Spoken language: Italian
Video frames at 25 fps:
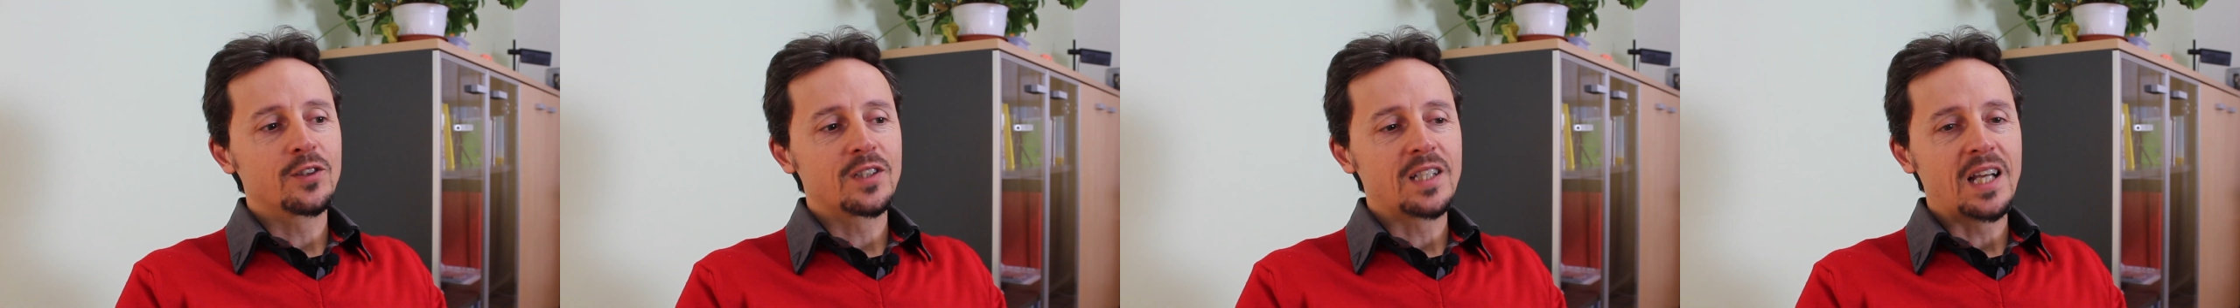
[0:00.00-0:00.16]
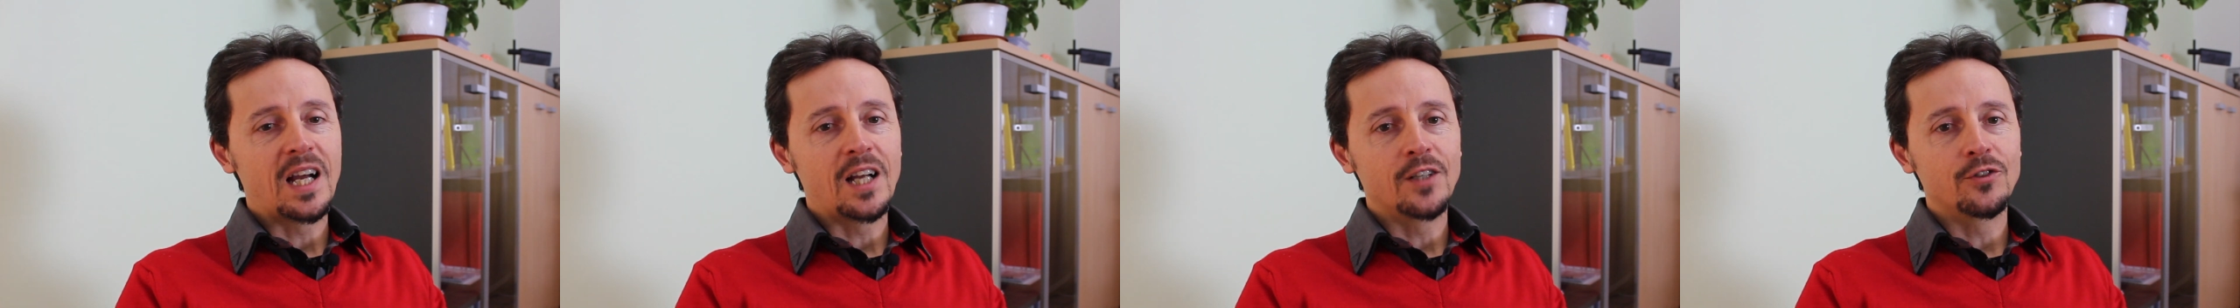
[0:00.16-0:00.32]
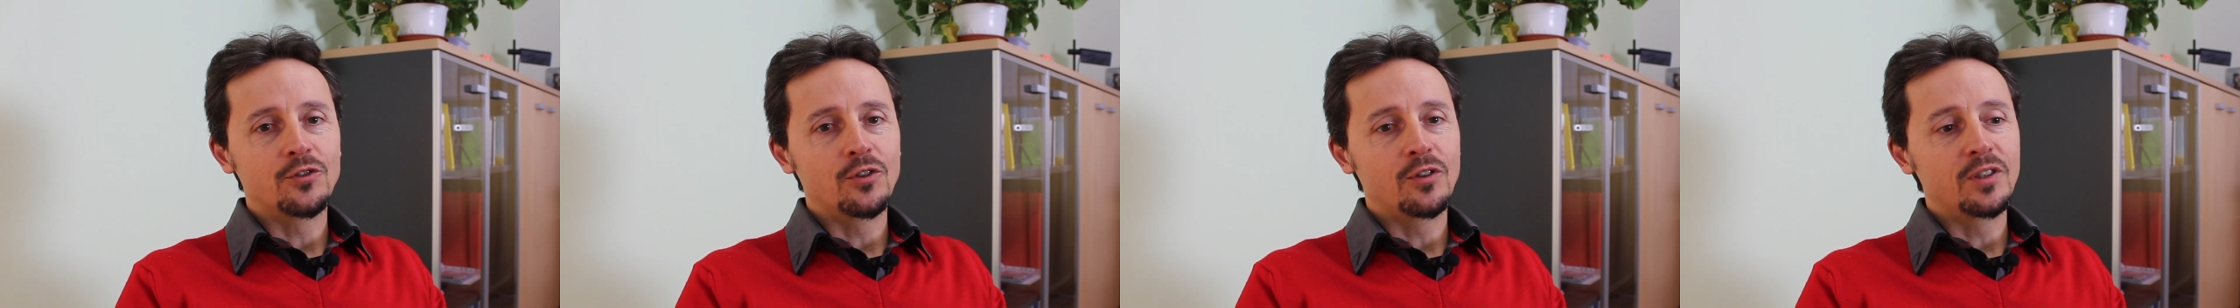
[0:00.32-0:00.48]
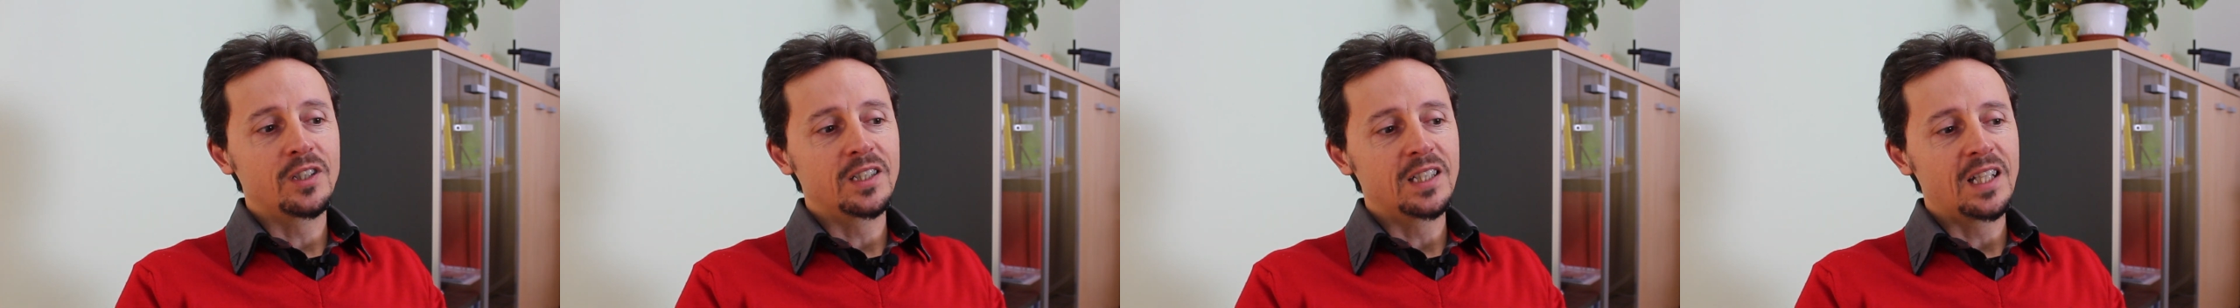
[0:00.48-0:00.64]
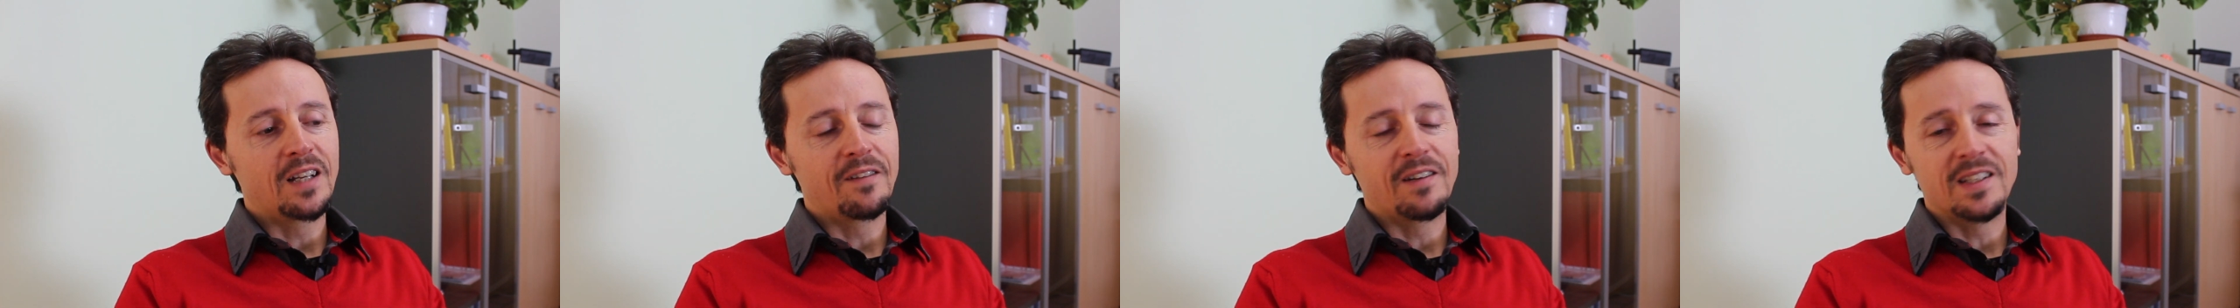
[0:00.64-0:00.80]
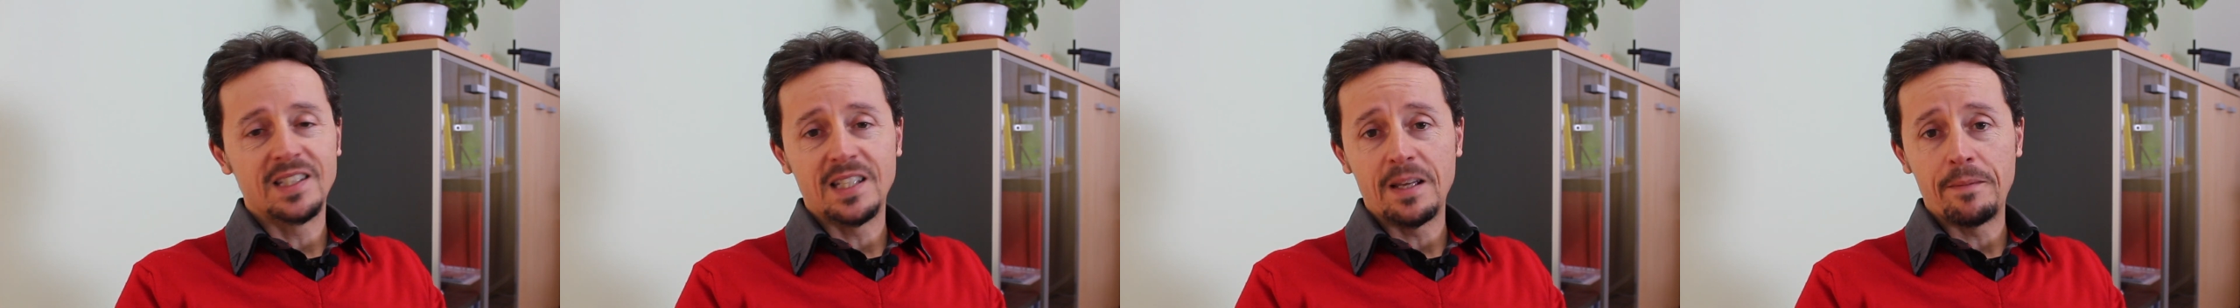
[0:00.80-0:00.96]
saggio gli
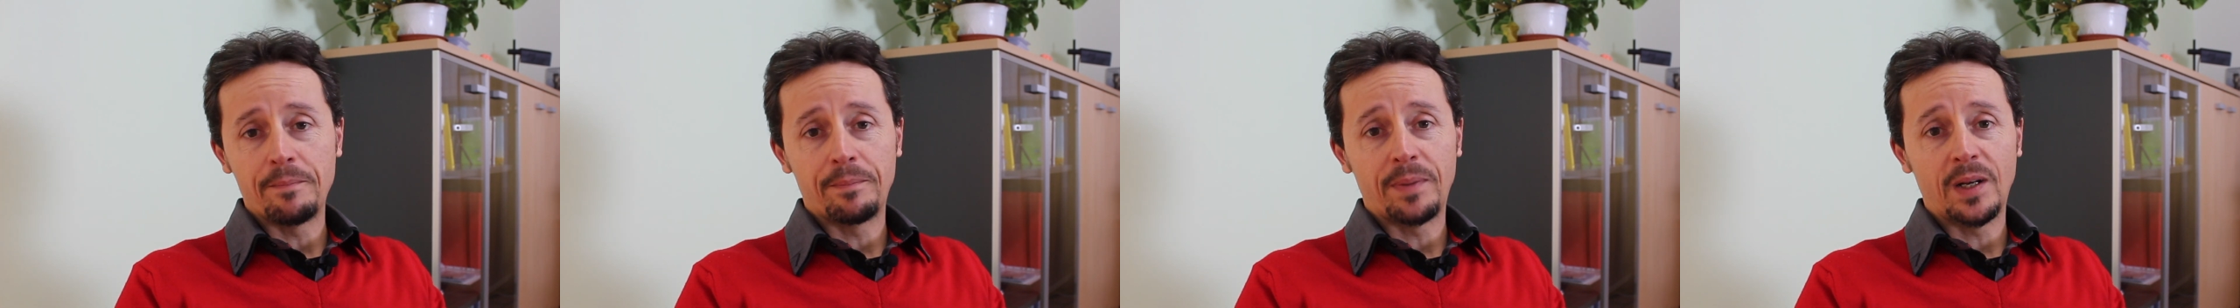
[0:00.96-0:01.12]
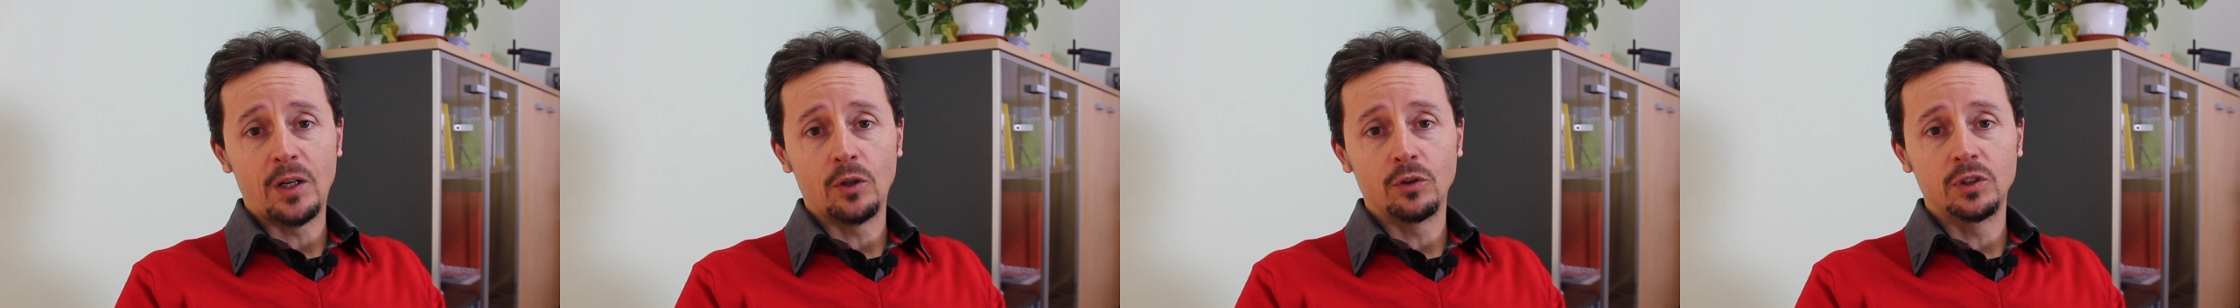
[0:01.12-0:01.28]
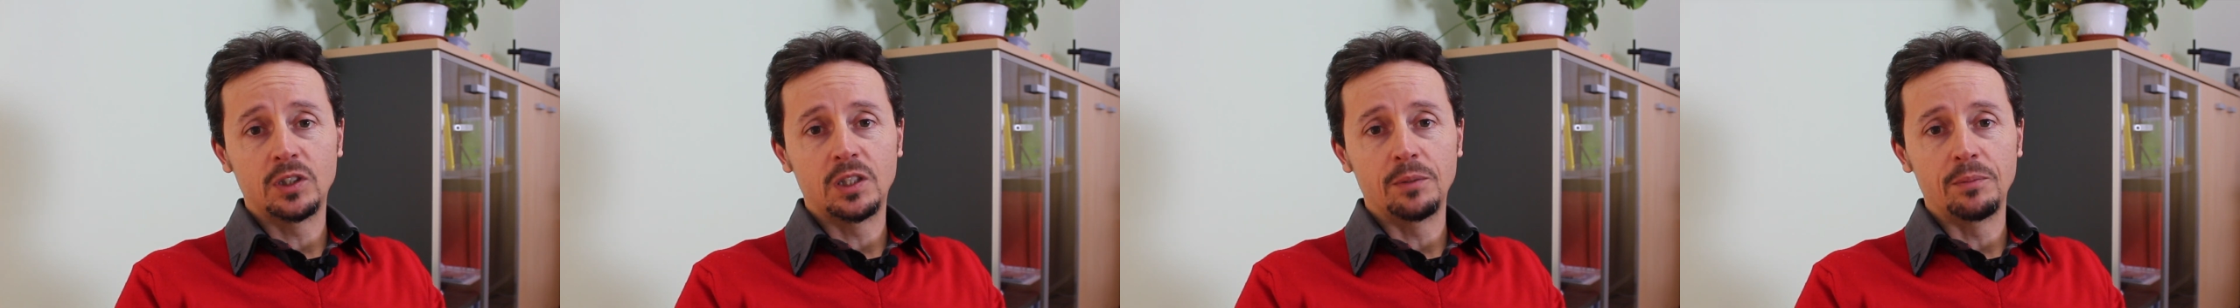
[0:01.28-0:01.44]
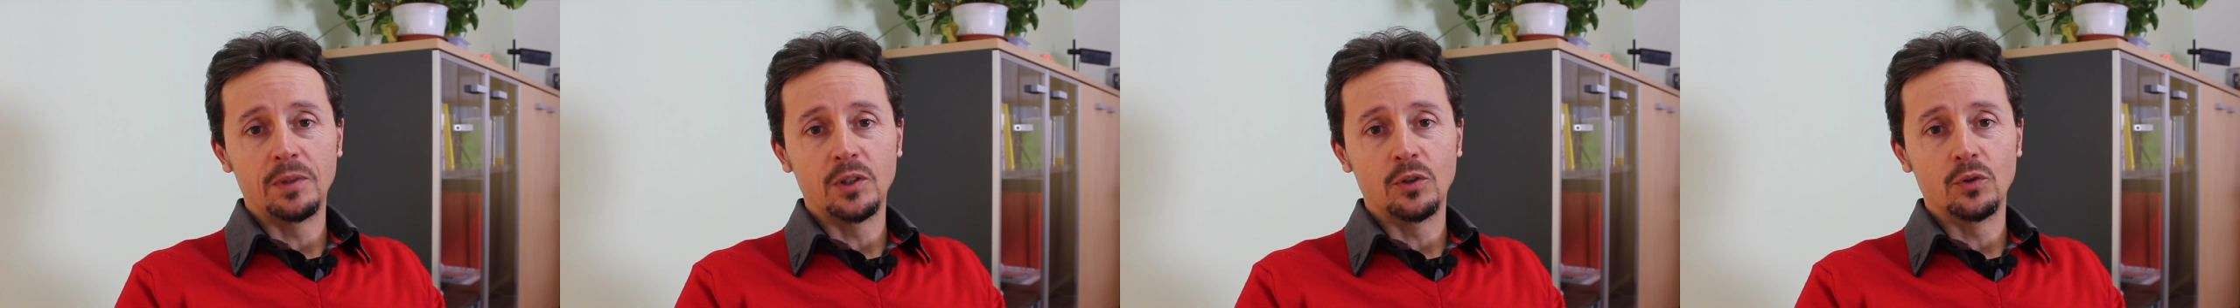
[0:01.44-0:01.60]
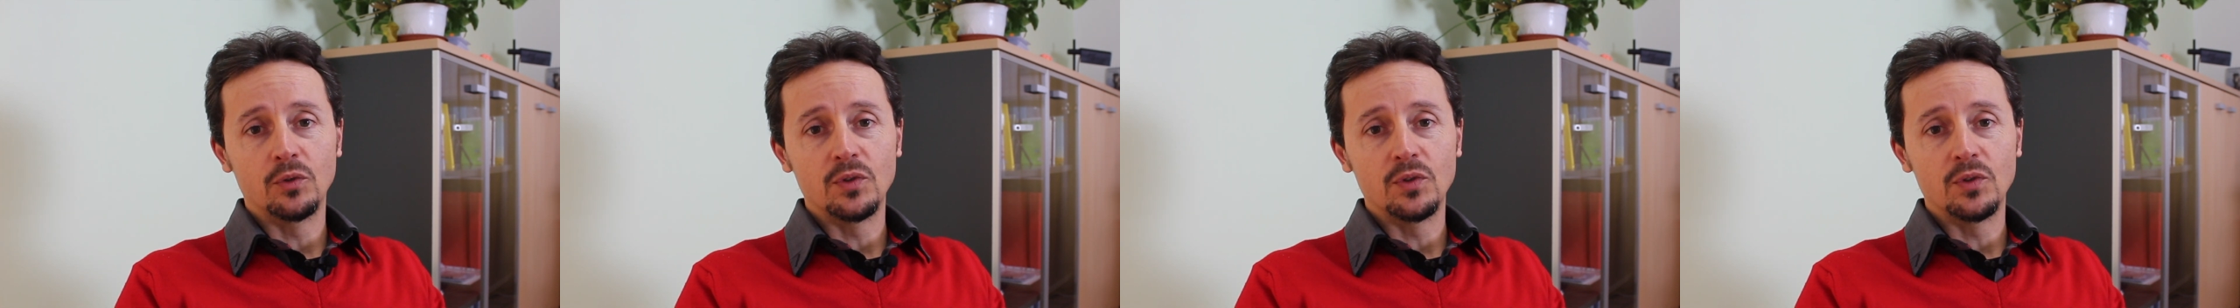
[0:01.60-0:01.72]
dava sempre ottimi